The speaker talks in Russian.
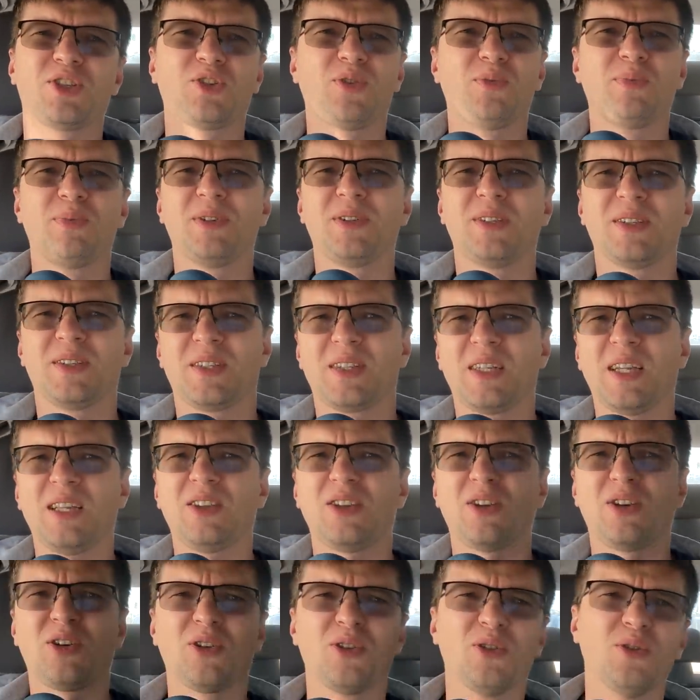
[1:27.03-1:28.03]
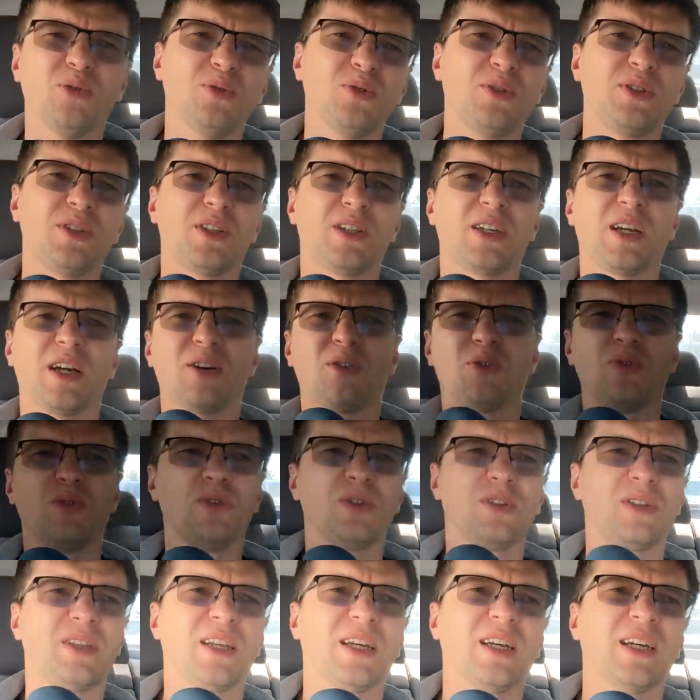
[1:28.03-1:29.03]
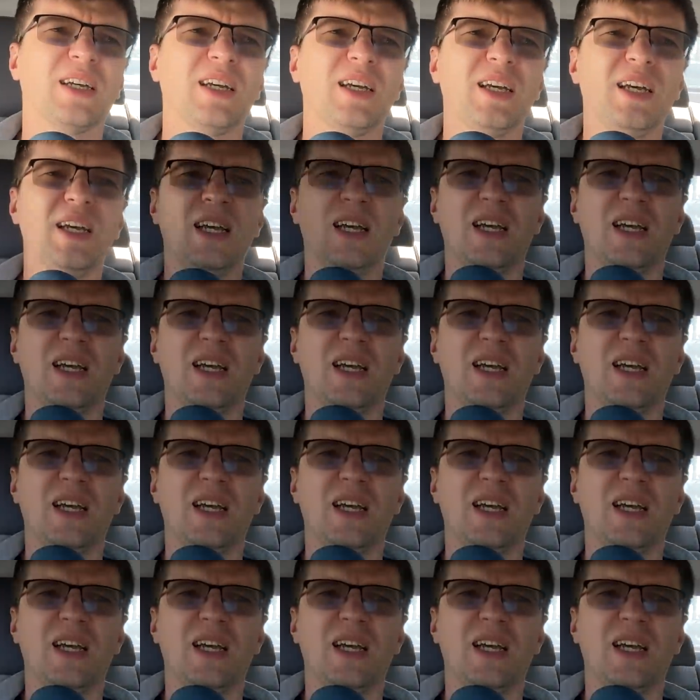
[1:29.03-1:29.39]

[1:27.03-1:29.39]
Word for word: чтобы заткнуть какую-то